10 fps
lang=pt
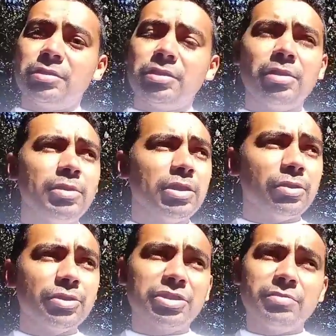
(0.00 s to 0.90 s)
Tem
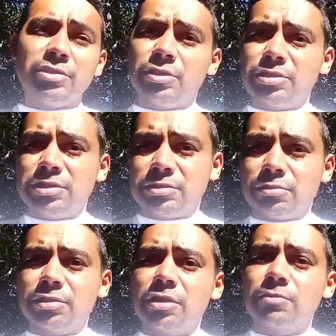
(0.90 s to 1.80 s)
milhões e milhões de
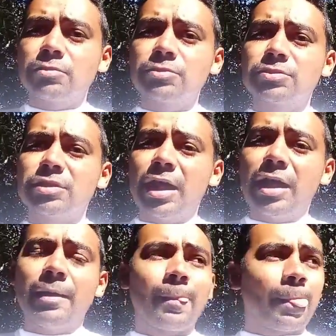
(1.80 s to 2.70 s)
conteúdos lá,